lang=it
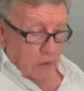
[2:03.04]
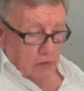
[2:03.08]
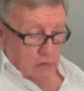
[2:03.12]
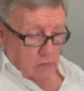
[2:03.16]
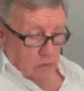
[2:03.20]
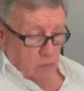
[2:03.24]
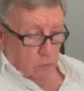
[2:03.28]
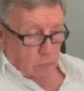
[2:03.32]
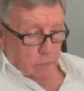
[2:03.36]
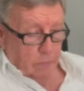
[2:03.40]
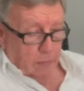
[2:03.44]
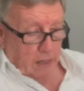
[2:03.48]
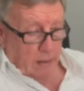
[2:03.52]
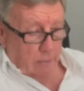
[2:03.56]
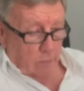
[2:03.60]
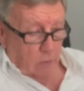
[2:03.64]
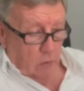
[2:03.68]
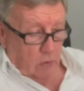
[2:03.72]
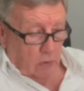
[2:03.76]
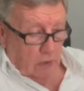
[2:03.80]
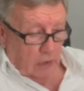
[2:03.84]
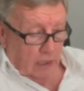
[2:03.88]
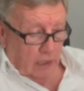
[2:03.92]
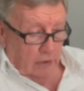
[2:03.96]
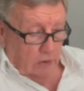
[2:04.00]
il supremo
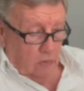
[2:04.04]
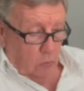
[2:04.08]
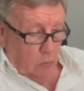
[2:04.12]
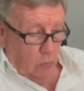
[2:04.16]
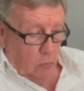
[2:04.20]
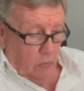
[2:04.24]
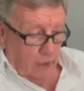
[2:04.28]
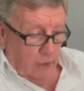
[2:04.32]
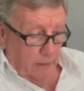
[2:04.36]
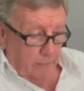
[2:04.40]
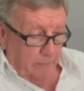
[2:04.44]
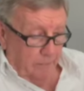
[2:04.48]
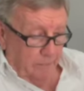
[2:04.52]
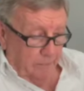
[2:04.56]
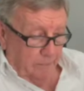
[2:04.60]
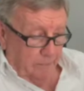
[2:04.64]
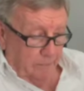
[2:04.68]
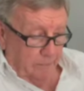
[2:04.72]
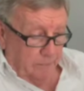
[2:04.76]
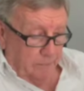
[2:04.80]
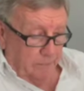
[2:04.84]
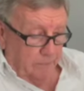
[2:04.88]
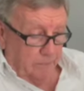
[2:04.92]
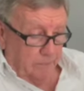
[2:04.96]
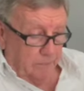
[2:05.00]
creatore,
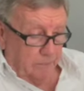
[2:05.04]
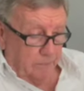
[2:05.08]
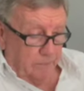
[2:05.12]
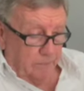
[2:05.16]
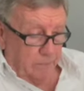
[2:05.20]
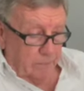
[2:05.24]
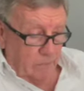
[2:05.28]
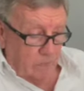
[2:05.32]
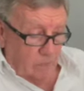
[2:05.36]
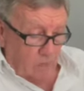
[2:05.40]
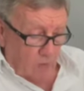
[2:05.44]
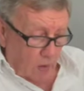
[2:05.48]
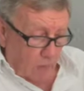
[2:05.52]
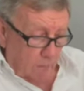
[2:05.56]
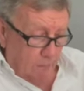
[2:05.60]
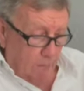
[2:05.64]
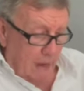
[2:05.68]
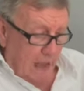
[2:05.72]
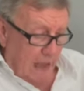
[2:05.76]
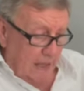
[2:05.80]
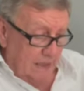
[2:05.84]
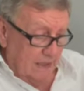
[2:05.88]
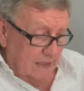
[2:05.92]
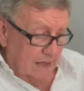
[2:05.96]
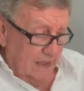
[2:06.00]

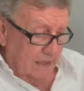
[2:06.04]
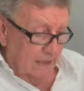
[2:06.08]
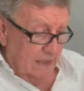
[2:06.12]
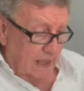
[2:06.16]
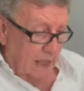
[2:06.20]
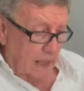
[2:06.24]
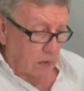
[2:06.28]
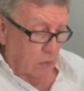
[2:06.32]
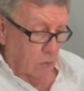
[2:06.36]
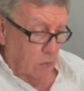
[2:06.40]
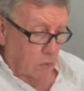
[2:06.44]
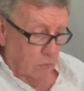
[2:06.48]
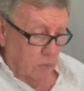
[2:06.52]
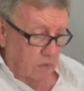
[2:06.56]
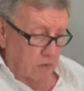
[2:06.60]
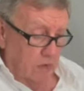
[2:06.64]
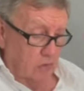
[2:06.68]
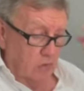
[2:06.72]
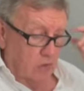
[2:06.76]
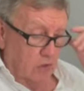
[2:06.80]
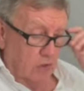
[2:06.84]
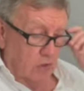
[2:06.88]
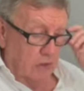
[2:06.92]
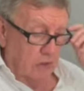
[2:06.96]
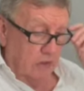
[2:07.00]
Padre eterno e
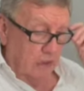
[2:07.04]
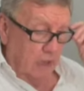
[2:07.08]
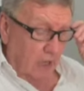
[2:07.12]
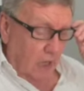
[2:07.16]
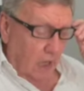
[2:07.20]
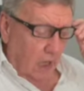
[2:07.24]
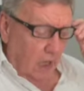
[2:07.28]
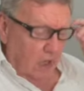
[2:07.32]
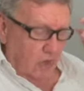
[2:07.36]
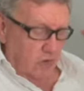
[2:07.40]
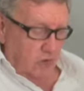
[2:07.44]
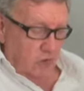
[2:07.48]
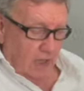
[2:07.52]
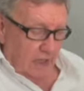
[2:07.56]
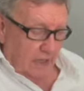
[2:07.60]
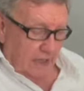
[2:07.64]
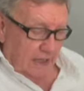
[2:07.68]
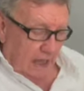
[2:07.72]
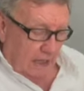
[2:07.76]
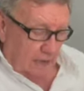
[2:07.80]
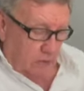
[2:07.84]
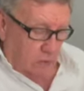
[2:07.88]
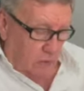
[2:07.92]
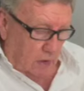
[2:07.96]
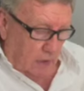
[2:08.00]
omnisciente, ci ha
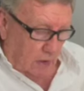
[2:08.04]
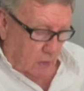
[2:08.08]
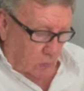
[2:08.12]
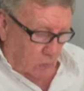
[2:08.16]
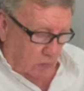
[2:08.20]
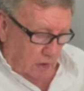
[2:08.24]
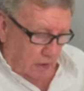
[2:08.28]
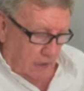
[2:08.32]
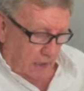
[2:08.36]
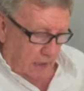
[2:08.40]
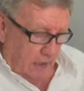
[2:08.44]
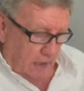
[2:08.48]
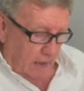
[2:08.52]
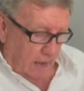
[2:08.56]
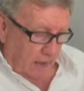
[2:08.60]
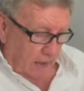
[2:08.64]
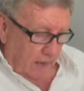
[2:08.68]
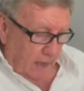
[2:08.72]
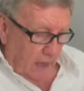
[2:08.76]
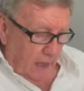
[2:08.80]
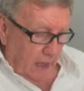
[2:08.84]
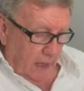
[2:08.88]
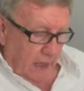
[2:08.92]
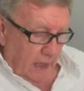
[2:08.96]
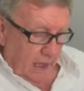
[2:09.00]
dato da godere.
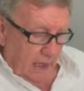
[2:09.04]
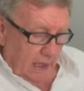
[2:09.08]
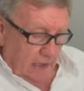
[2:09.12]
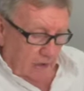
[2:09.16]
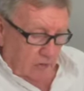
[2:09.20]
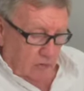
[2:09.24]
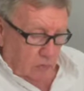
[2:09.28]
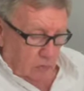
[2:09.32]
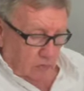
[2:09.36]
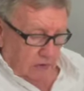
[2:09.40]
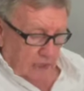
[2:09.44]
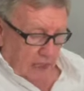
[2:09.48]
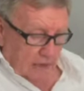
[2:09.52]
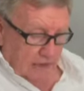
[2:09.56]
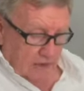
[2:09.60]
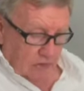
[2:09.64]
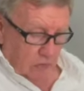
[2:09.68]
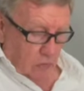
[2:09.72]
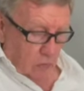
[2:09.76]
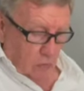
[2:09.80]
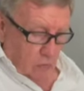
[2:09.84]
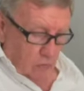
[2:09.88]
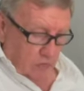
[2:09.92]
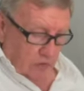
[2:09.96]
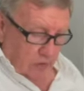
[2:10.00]
I risultati
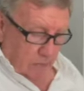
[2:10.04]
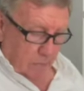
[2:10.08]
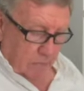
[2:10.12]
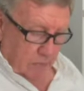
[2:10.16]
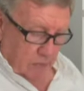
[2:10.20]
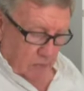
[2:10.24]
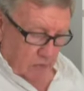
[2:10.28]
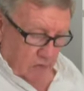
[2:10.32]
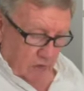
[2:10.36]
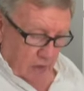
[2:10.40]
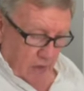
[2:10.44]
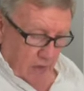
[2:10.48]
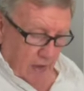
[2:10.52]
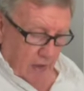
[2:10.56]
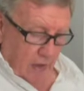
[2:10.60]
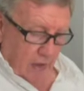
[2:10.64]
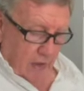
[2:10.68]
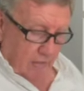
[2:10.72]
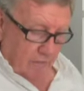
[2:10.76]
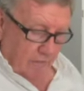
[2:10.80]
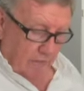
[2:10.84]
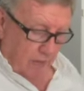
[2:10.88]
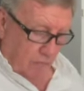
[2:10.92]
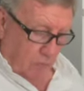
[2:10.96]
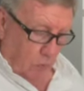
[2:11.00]
sono semplici,
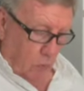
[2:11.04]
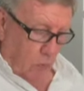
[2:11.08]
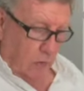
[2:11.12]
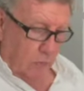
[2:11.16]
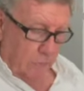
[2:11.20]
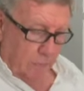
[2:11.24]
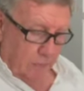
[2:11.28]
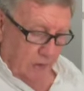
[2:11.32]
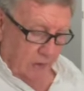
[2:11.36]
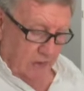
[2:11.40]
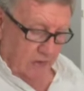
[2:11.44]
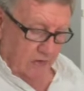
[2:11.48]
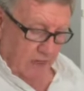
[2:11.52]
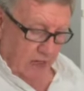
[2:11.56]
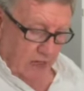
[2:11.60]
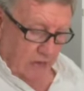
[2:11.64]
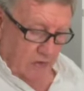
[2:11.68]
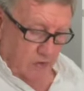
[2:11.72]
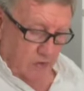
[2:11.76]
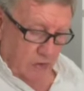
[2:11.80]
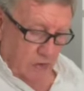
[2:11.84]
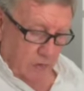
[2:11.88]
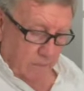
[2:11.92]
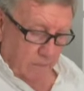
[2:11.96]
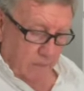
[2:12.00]
favore per i
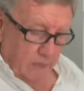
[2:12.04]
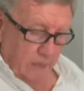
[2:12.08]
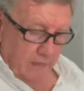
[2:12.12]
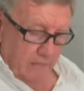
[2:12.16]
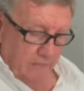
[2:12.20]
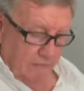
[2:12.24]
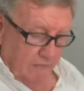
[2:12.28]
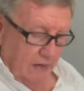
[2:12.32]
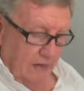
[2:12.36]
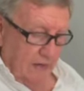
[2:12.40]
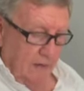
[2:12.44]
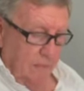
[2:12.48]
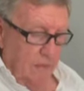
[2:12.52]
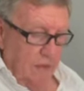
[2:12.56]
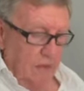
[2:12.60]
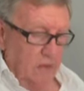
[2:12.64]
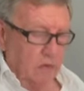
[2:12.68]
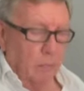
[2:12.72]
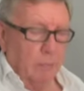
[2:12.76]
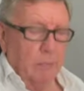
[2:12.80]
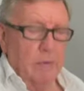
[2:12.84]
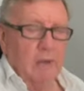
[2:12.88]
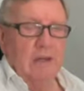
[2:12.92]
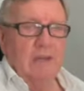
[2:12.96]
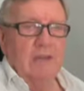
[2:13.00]
saggi,
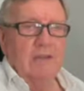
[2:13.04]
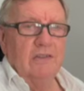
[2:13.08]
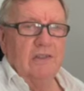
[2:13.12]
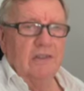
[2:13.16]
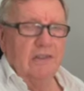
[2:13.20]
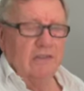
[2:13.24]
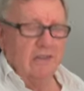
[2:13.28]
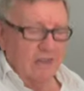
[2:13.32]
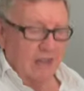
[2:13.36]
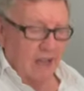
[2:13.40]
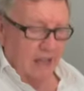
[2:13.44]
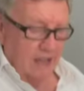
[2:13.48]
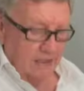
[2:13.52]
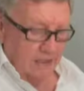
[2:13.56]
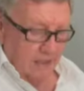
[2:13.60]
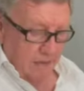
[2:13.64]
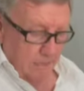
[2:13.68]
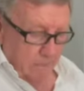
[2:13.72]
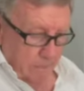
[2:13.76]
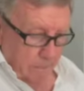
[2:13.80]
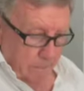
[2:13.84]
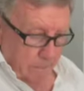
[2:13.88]
fallimento per gli insensati.